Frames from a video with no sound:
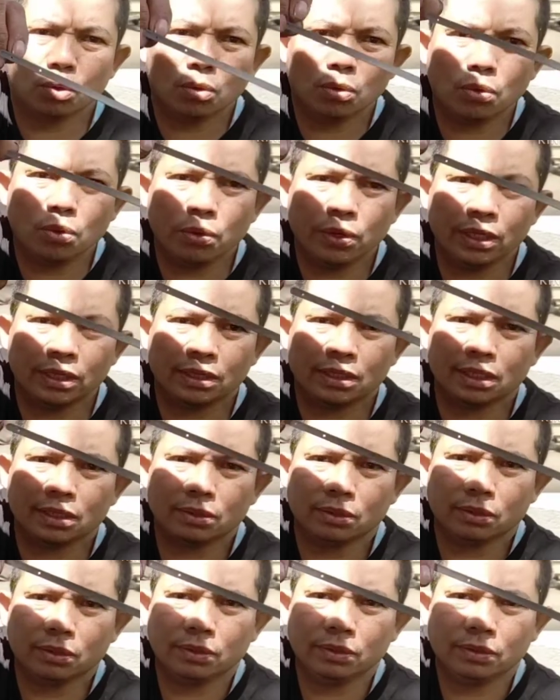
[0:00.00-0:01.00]
guhit na
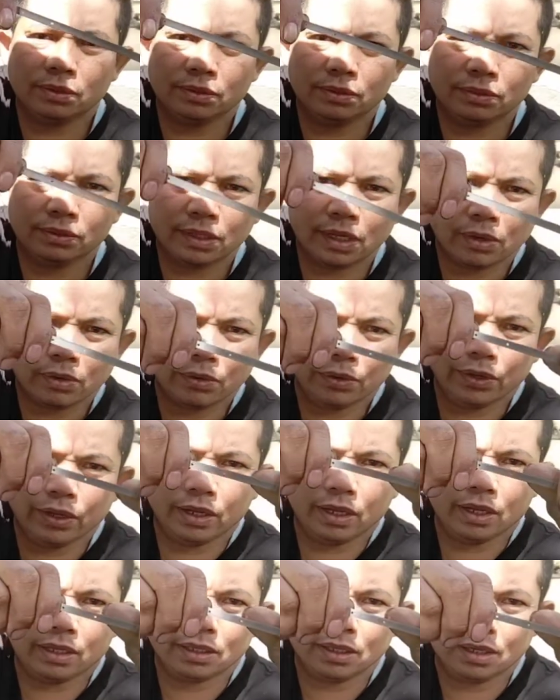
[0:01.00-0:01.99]
to ng oy
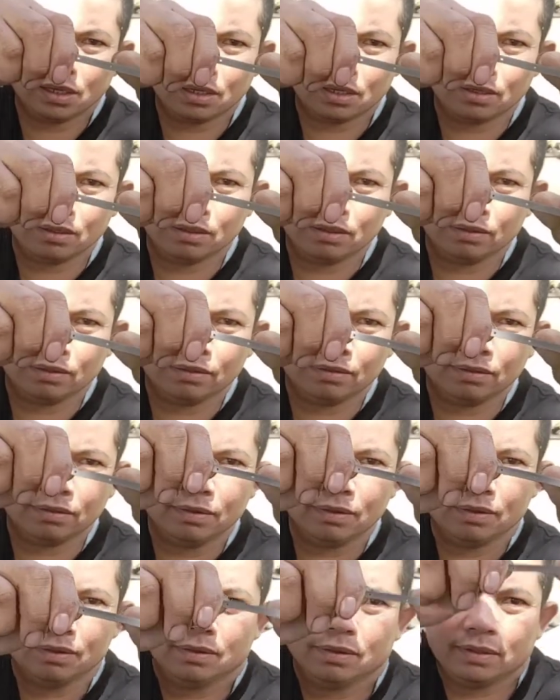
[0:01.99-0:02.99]
uh, ng
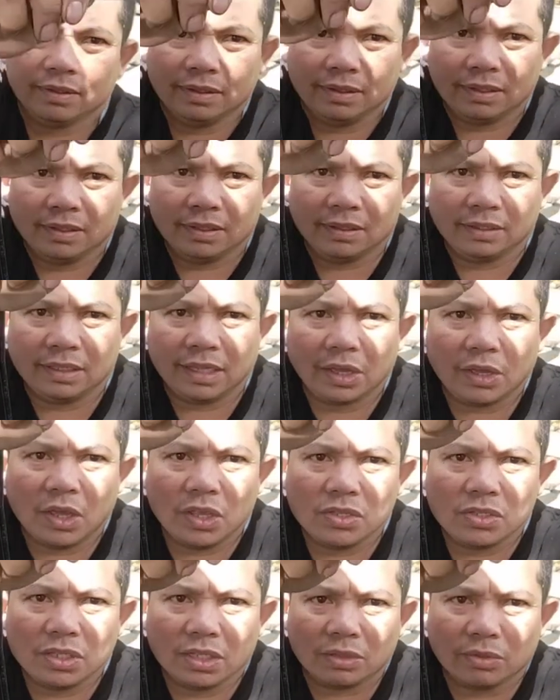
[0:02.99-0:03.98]
ng
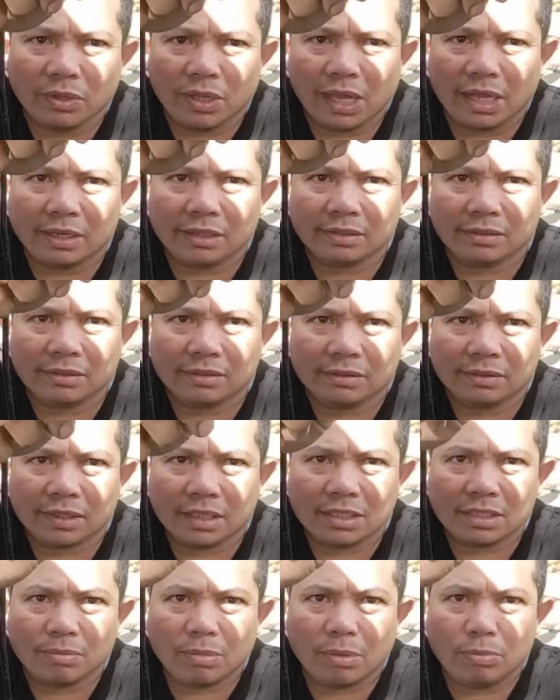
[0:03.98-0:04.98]
gauge na to yan
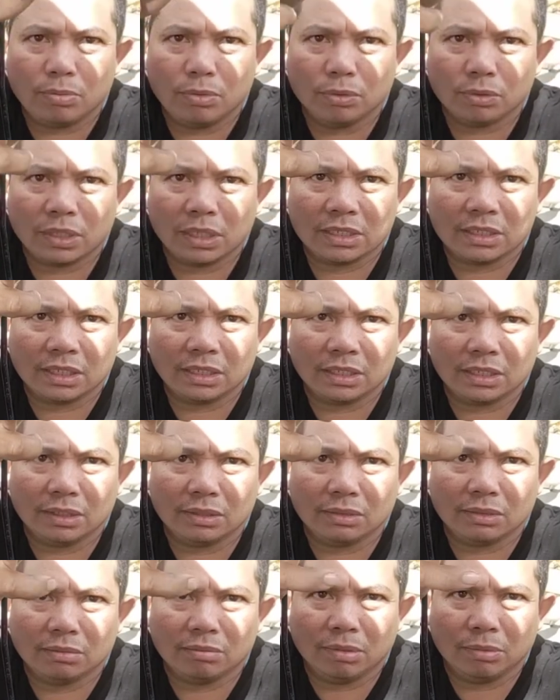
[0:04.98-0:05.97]
kasi may butas siya
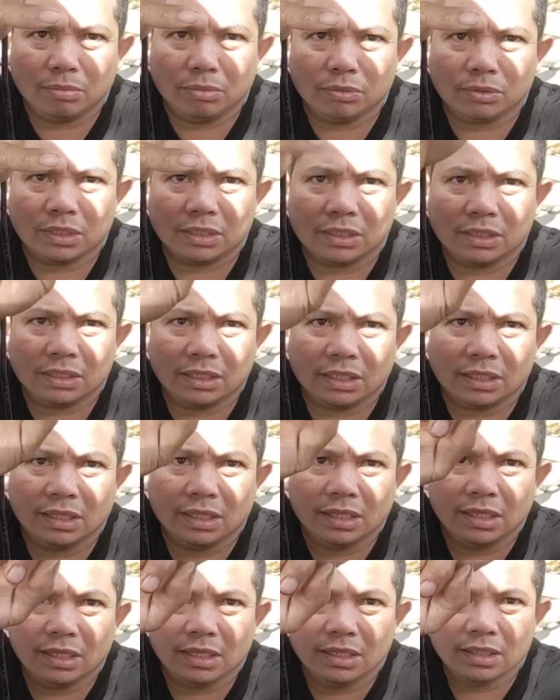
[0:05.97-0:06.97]
dito may butas siya diyan
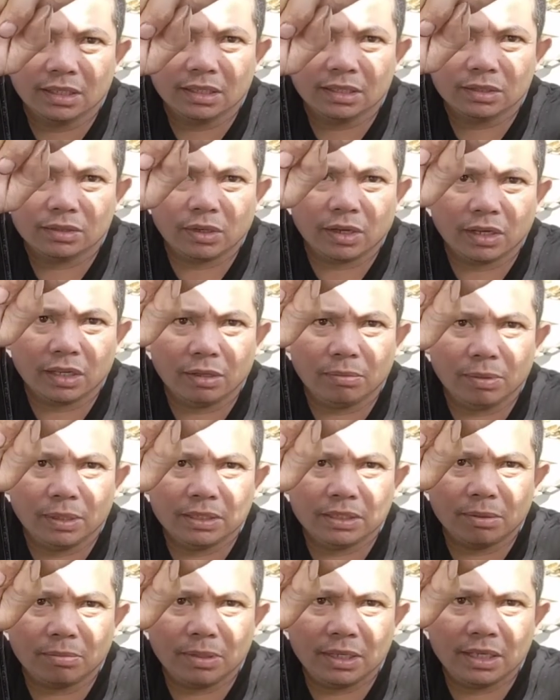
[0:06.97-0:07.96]
so ang ibig
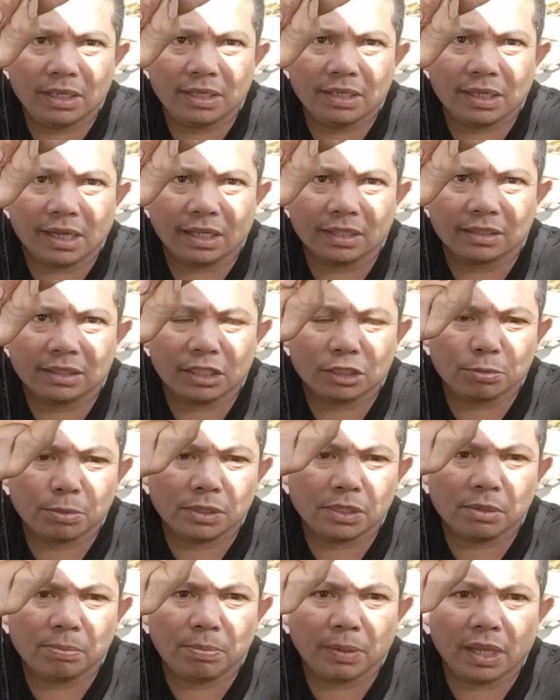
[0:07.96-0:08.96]
sabihin niyan sa
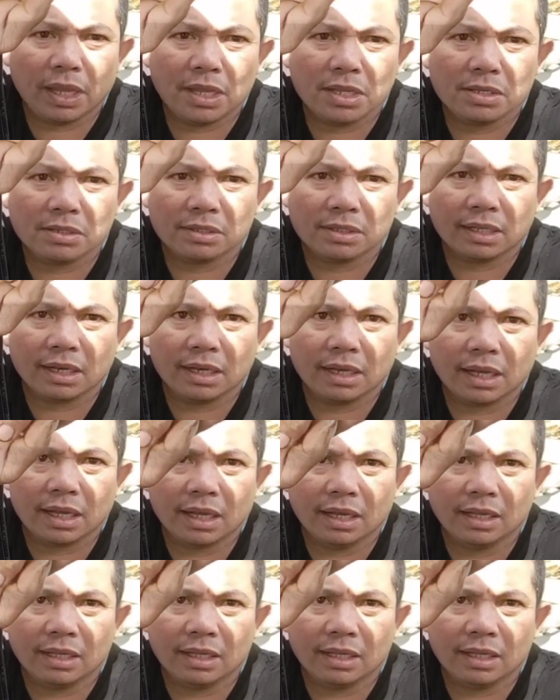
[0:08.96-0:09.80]
specification talaga